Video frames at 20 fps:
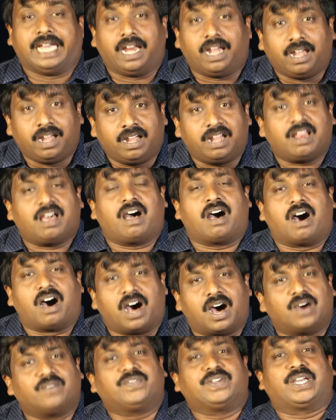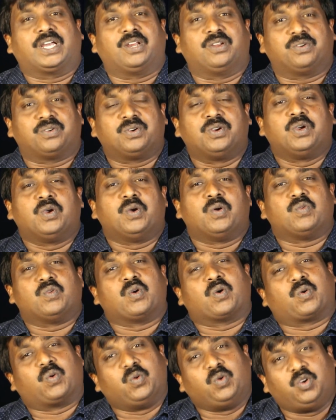எல்லா ஆவிகளும்
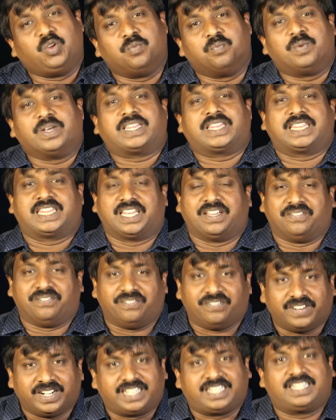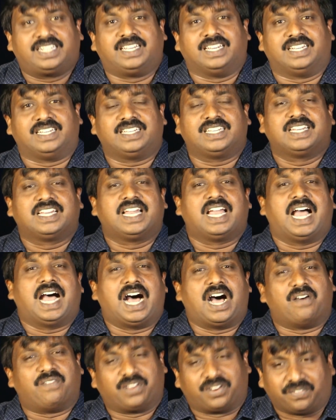உங்கள் குடும்பத்தை விட்டு
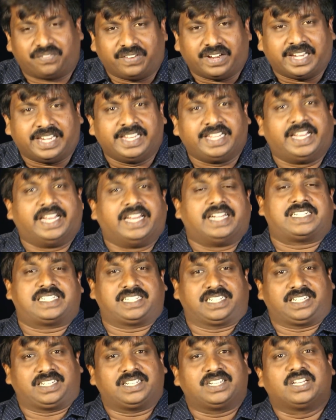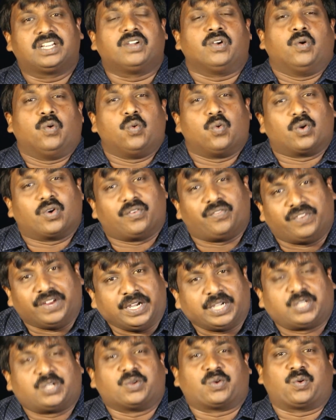அவர் வெளியேற்றி உங்கள்
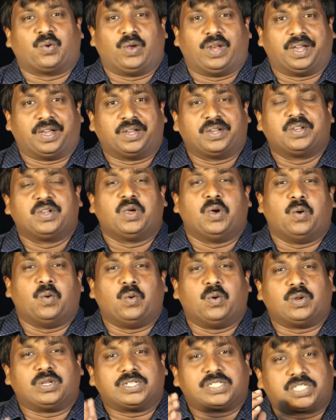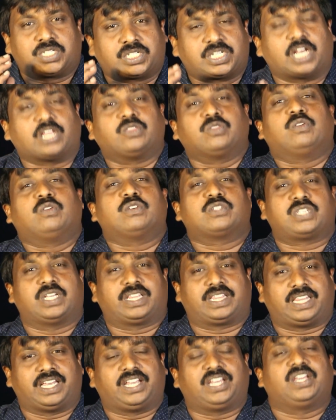வீட்டுக்குள்ள ஒரு
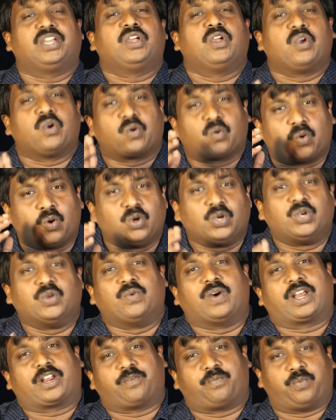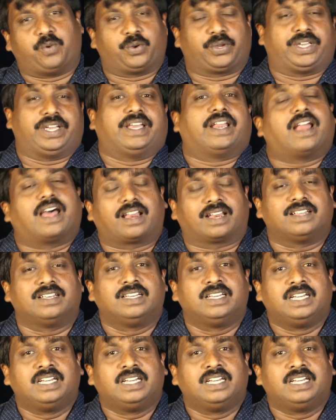சந்தோஷத்தை கொண்டு வர போகிறார்